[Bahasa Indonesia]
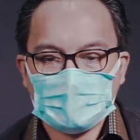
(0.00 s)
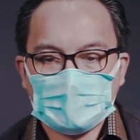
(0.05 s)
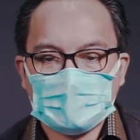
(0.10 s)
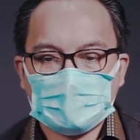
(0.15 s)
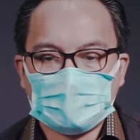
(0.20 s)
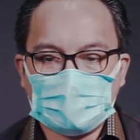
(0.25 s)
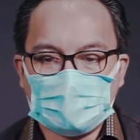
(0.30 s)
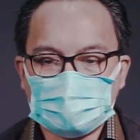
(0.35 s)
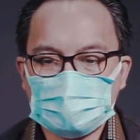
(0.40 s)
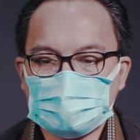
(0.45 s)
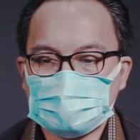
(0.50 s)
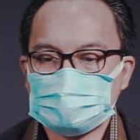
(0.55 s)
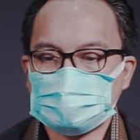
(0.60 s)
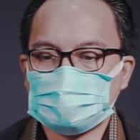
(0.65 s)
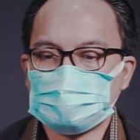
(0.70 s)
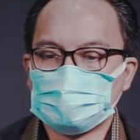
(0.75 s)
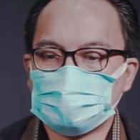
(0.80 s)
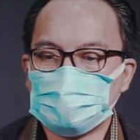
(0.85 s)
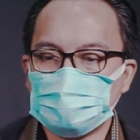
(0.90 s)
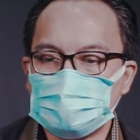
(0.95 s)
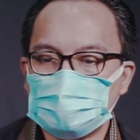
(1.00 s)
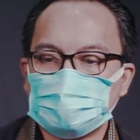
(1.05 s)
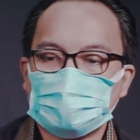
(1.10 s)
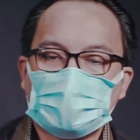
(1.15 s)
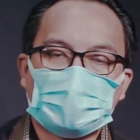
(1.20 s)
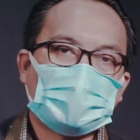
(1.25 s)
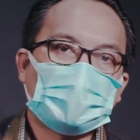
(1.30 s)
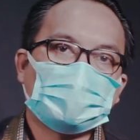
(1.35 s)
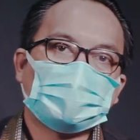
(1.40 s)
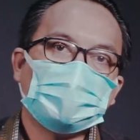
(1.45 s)
Karena rasa cukup itu
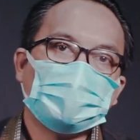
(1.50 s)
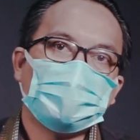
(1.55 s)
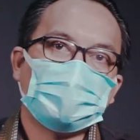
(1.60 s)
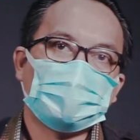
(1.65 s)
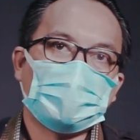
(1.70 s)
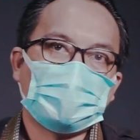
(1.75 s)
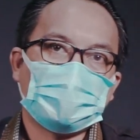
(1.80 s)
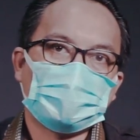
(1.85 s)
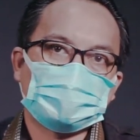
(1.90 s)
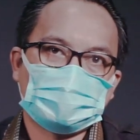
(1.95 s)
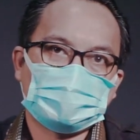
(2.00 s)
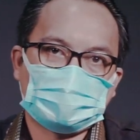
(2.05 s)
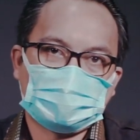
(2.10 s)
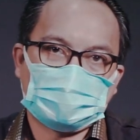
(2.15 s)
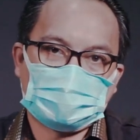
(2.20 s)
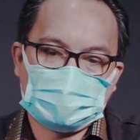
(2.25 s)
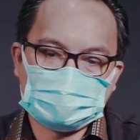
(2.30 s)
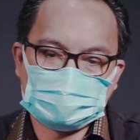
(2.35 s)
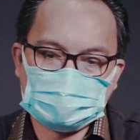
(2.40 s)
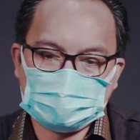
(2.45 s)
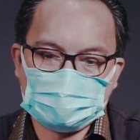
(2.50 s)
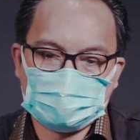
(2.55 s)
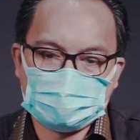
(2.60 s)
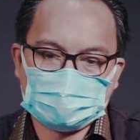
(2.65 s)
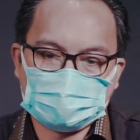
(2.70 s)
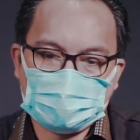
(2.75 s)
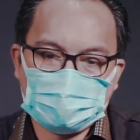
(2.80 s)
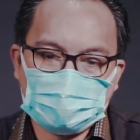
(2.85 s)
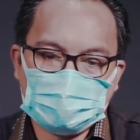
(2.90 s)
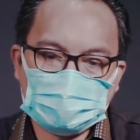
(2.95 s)
relatif Bapak Ibu Saudara terkasih
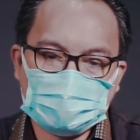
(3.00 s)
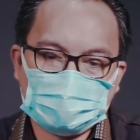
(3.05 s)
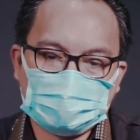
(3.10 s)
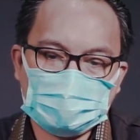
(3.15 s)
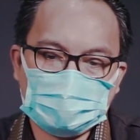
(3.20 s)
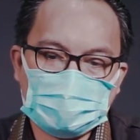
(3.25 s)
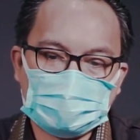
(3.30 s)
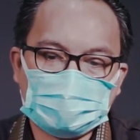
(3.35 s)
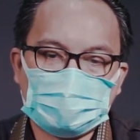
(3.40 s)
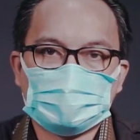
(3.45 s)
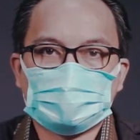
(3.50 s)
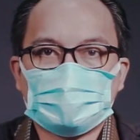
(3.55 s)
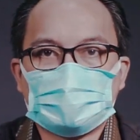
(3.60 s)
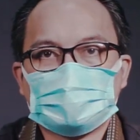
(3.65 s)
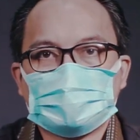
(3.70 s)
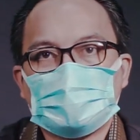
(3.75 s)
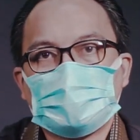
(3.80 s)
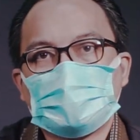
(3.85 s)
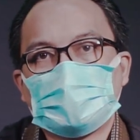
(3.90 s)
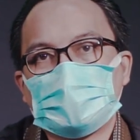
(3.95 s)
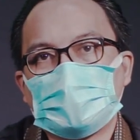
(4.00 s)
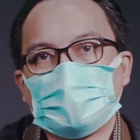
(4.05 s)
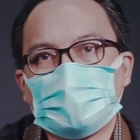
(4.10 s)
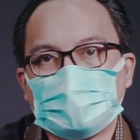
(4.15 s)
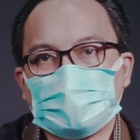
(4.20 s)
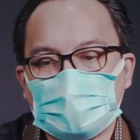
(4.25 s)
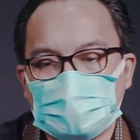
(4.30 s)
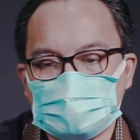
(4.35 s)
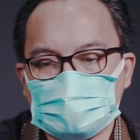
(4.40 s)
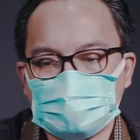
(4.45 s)
kalau kita melihat di Matius pasal yang ke-6
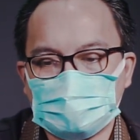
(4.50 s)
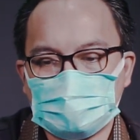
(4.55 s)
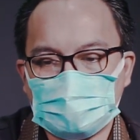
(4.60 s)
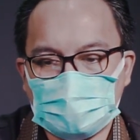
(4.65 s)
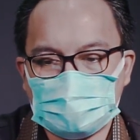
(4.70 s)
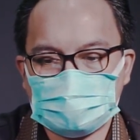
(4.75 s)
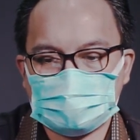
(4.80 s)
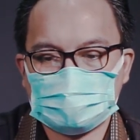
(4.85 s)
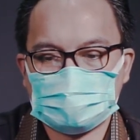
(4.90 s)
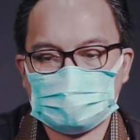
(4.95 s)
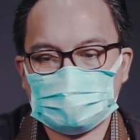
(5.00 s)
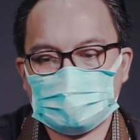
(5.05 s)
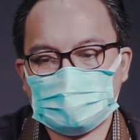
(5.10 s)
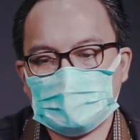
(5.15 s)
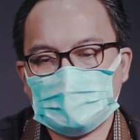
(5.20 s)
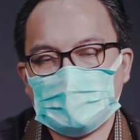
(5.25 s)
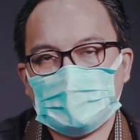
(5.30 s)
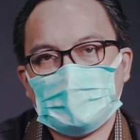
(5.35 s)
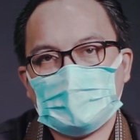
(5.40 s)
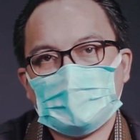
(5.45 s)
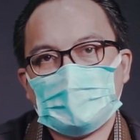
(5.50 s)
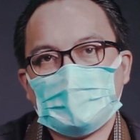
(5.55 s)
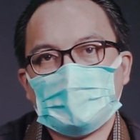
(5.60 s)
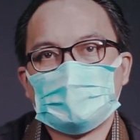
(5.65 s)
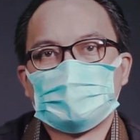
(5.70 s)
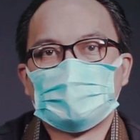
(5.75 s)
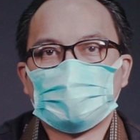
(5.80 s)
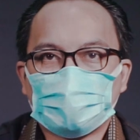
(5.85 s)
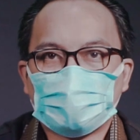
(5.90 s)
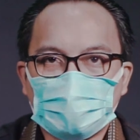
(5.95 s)
ayat yang ke-11.
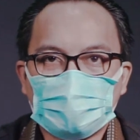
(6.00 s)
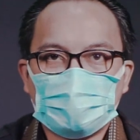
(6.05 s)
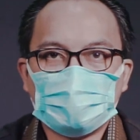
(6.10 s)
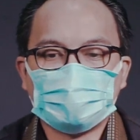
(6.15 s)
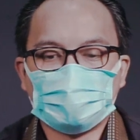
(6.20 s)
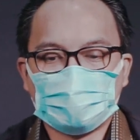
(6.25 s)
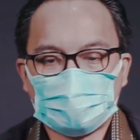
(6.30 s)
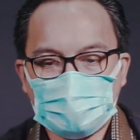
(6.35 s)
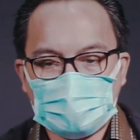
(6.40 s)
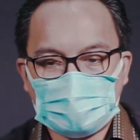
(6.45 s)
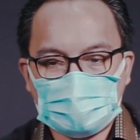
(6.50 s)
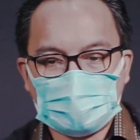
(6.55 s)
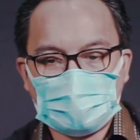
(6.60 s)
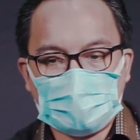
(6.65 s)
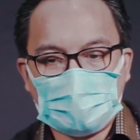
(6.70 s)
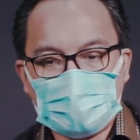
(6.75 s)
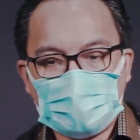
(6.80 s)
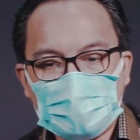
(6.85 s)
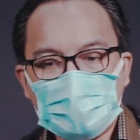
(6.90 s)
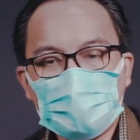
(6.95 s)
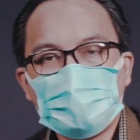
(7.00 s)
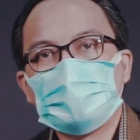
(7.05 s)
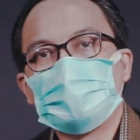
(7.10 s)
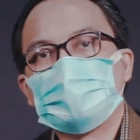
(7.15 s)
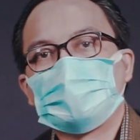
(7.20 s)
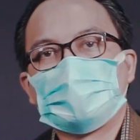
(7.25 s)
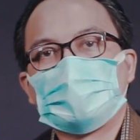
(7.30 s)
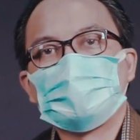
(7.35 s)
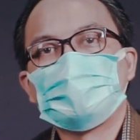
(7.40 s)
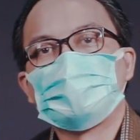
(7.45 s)
Cukup untuk keluarga A
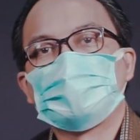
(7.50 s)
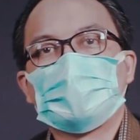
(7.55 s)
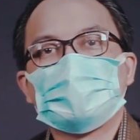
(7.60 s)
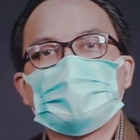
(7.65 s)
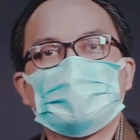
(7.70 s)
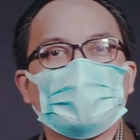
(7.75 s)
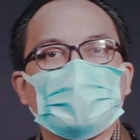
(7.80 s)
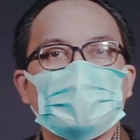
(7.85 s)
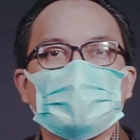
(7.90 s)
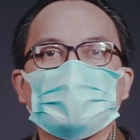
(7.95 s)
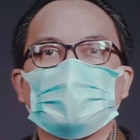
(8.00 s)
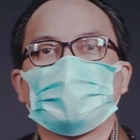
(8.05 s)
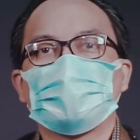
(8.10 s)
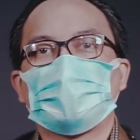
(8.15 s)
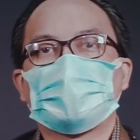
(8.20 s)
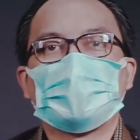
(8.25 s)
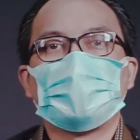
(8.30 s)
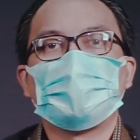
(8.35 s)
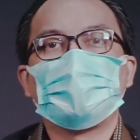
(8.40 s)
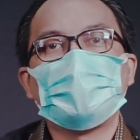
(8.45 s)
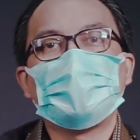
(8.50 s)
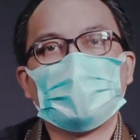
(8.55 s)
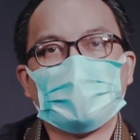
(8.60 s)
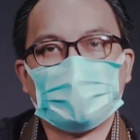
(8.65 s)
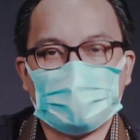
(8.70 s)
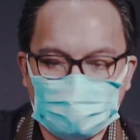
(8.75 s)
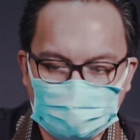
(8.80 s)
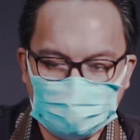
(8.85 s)
belum tentu juga cukup untuk keluarga B.